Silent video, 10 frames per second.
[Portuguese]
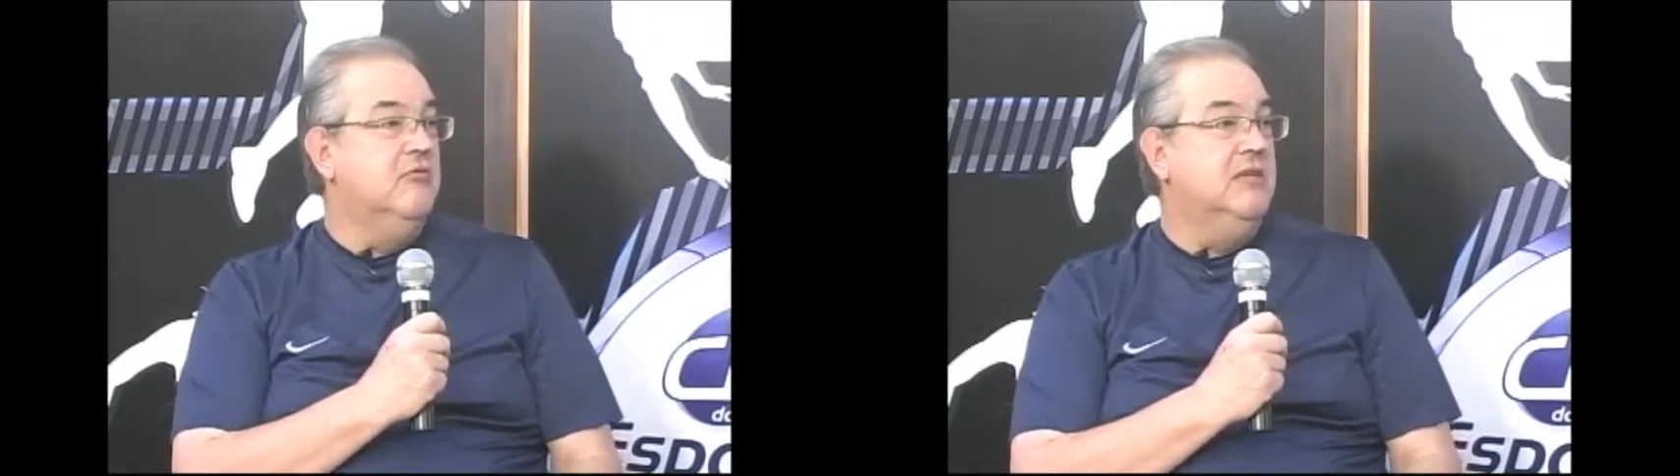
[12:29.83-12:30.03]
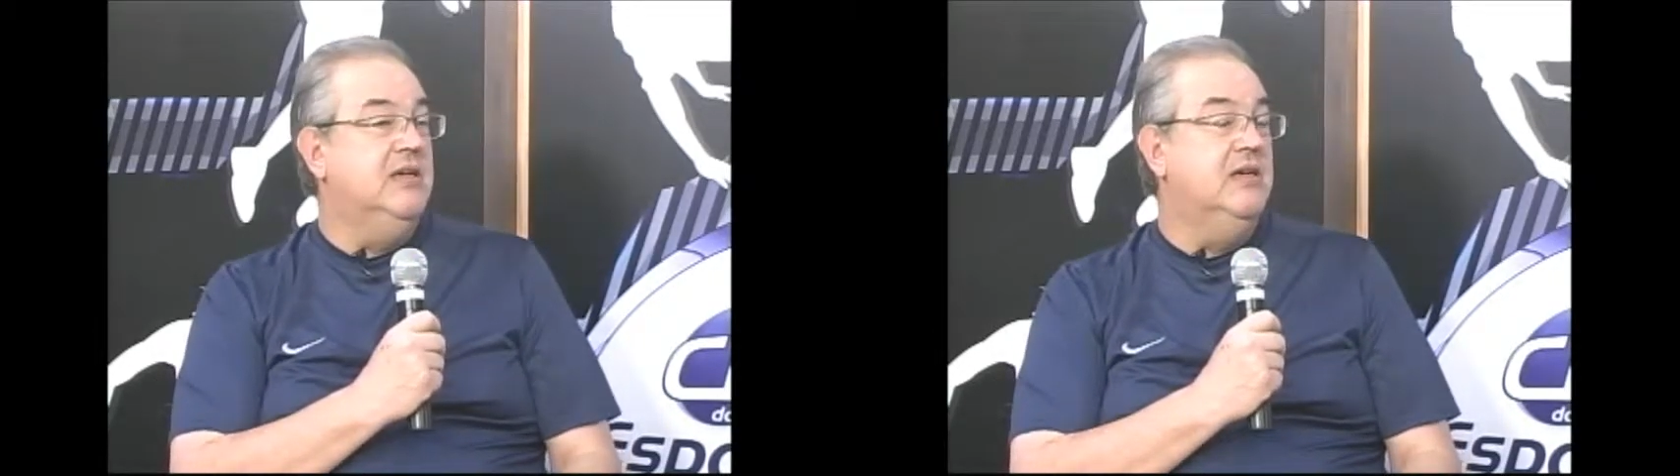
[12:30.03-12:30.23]

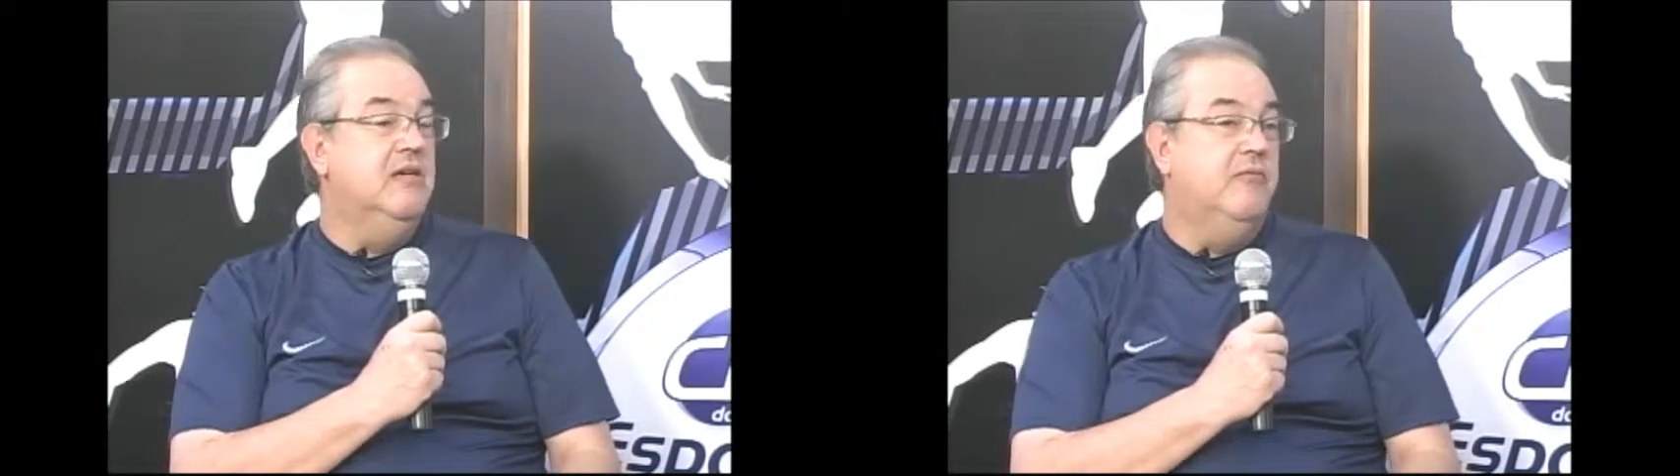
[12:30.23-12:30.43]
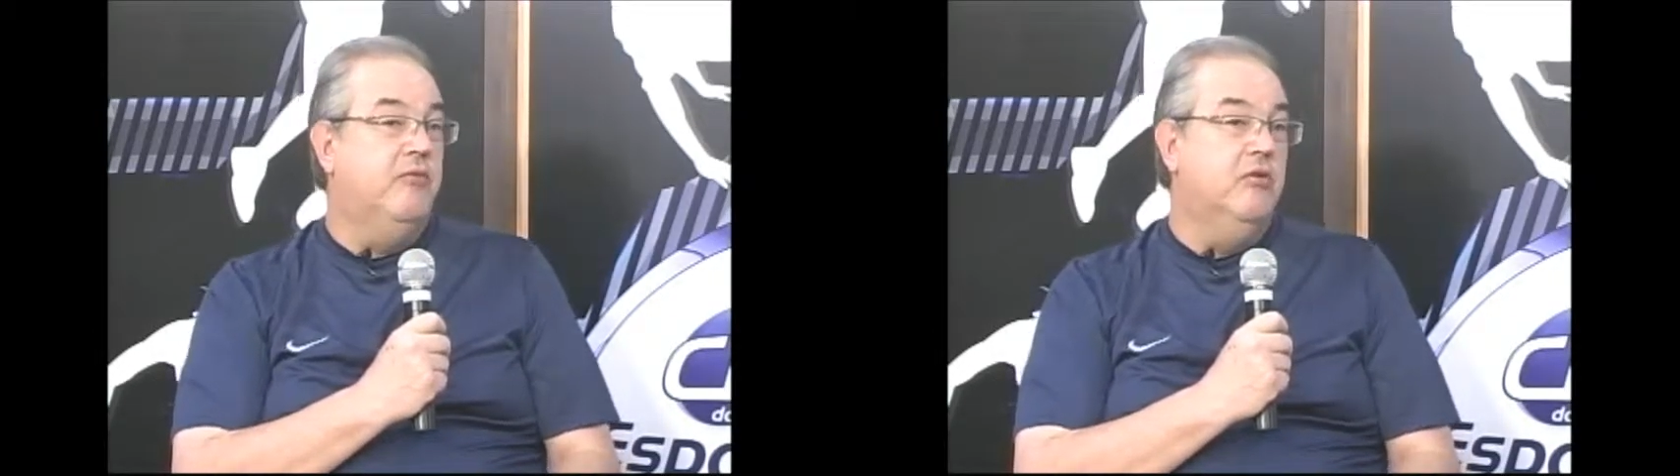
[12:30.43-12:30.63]
que
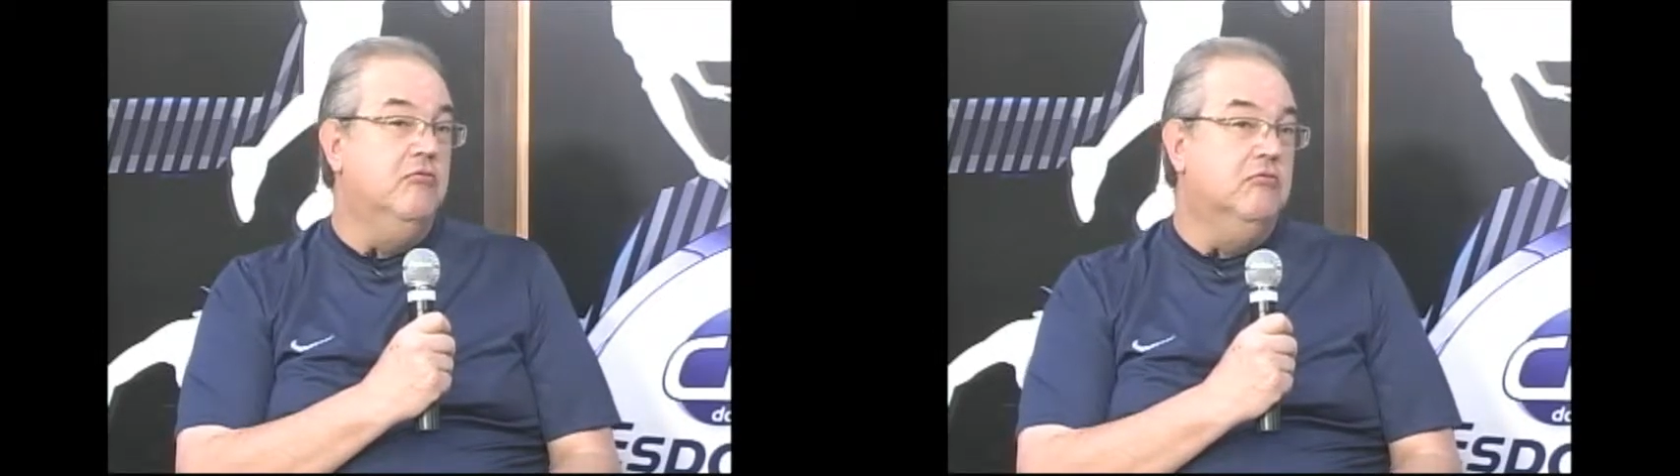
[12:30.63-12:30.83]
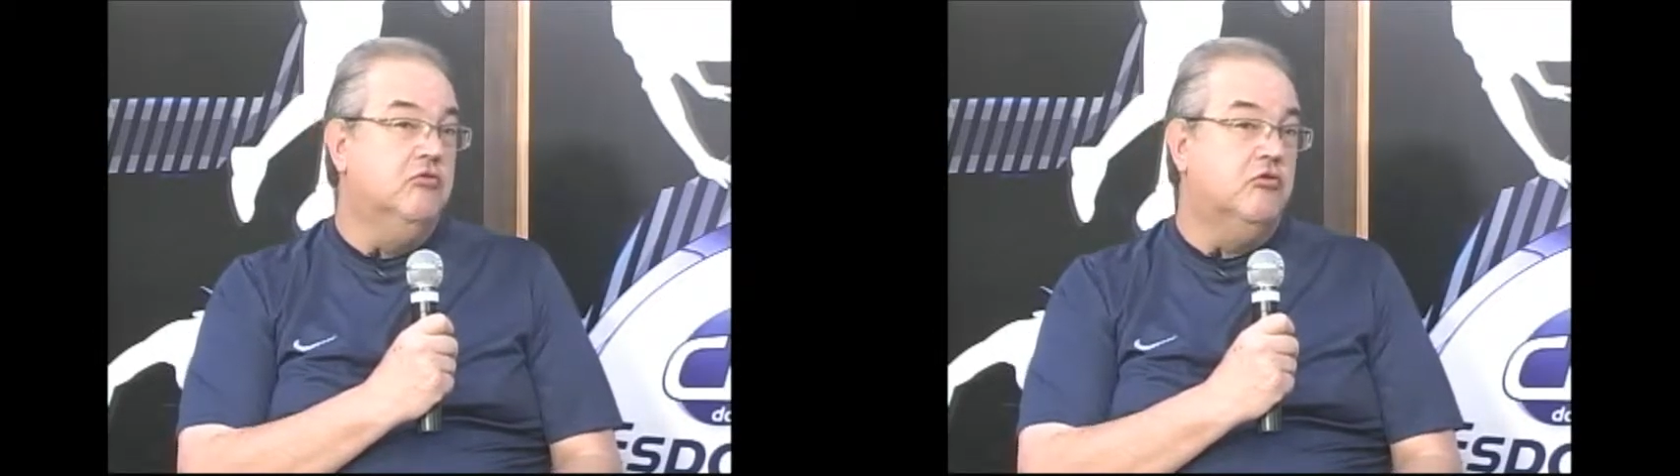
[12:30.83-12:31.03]
foi
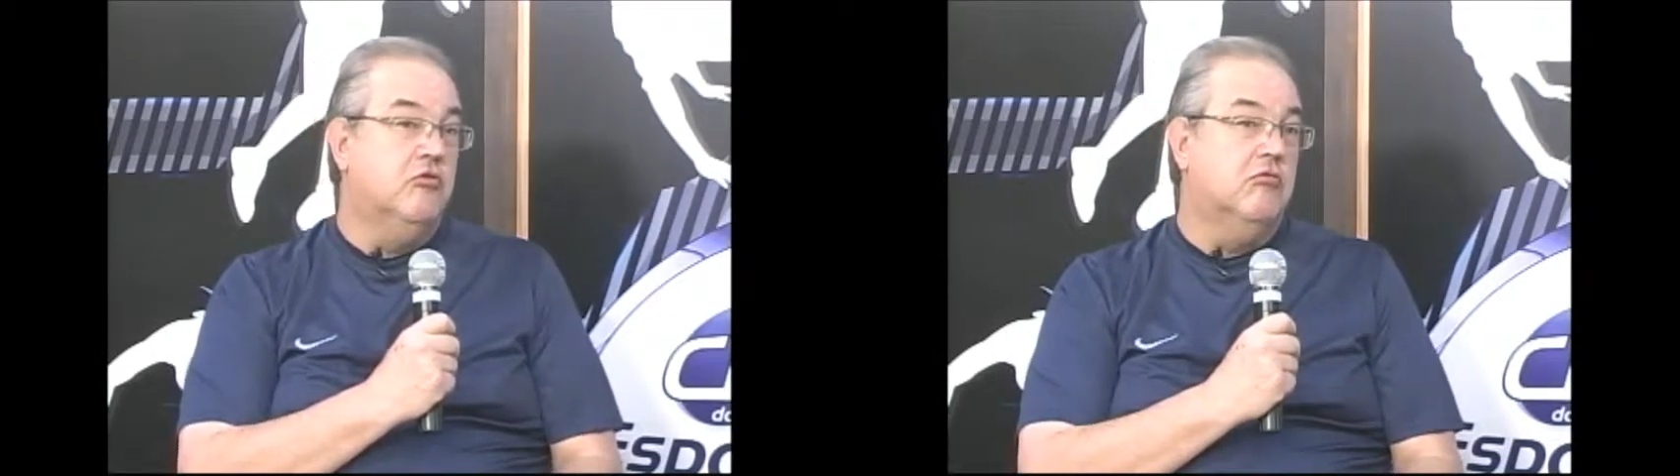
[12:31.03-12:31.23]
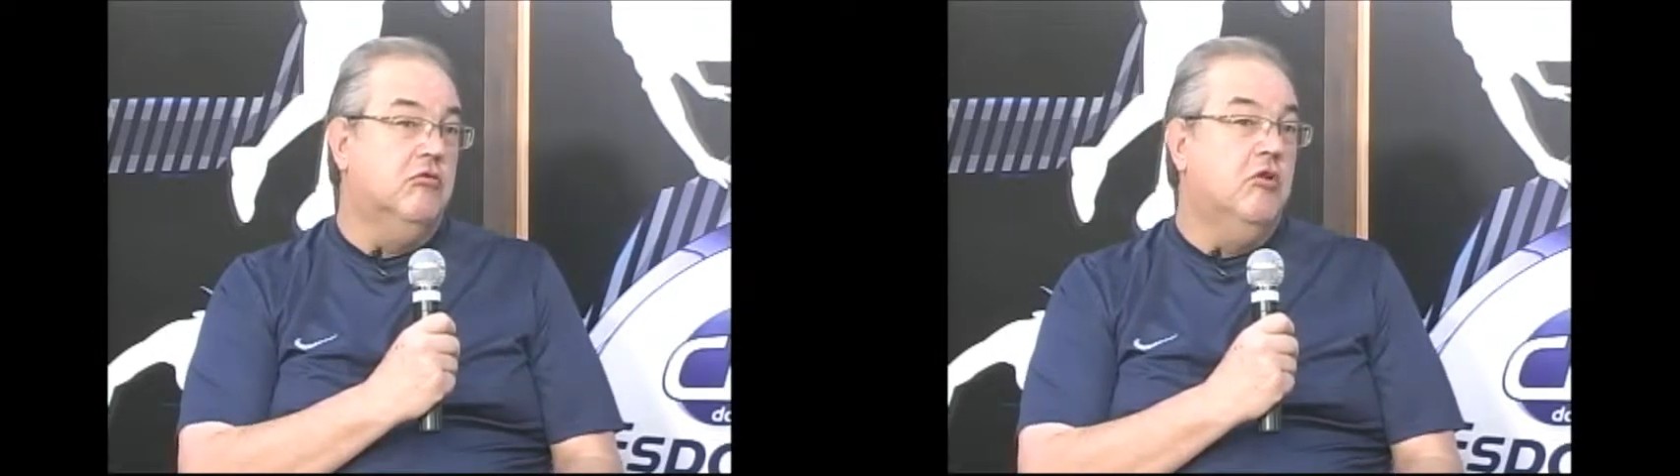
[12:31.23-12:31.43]
um
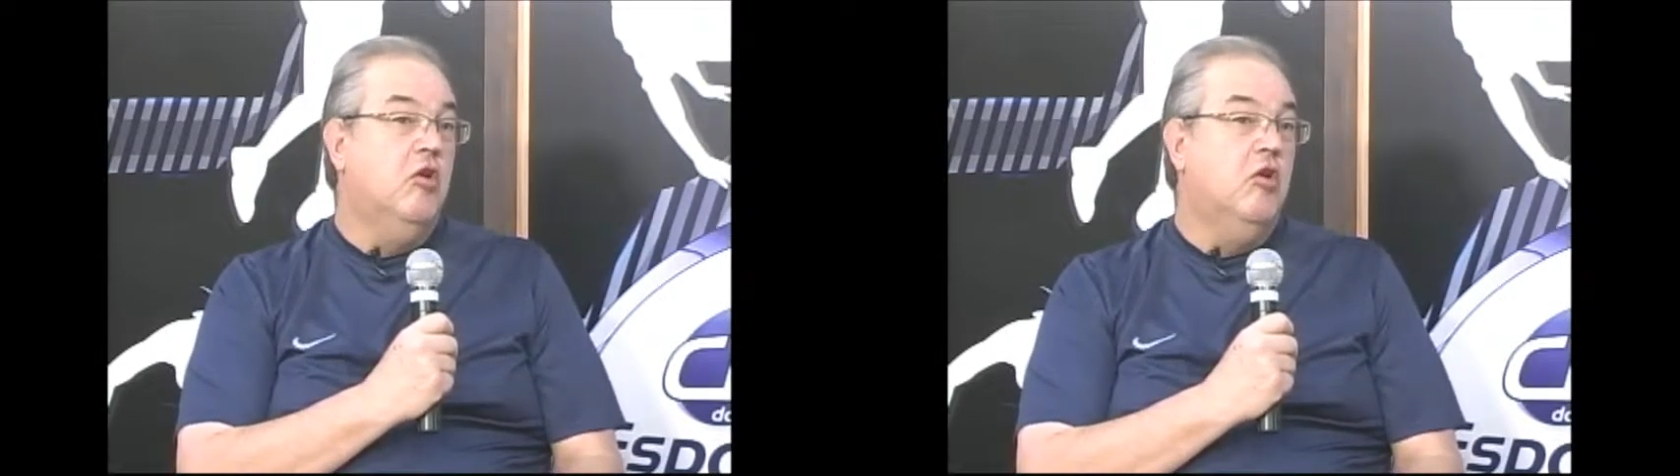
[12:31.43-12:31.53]
jogo